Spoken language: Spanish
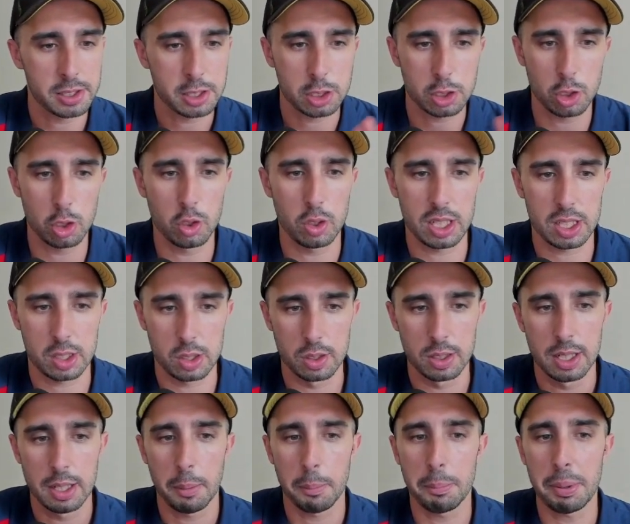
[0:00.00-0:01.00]
Solo eso.
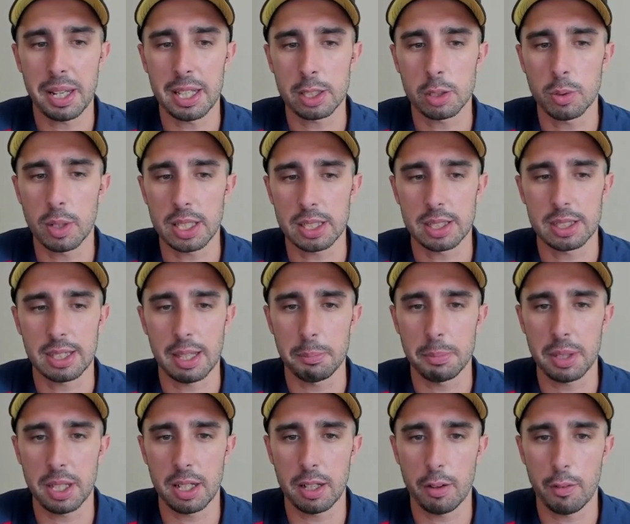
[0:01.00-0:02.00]
Braithwaite
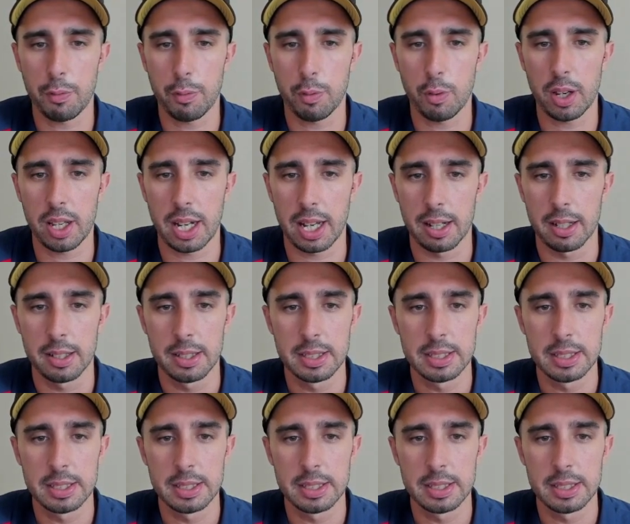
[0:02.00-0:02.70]
también fuera.